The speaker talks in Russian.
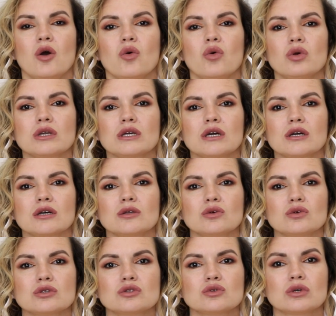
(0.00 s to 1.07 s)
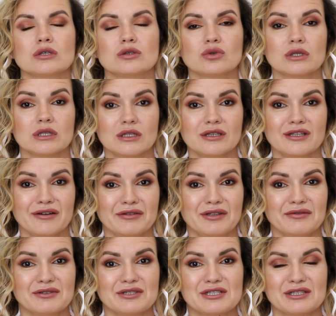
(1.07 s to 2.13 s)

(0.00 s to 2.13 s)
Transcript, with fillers: Ольга Глосу, которая недавно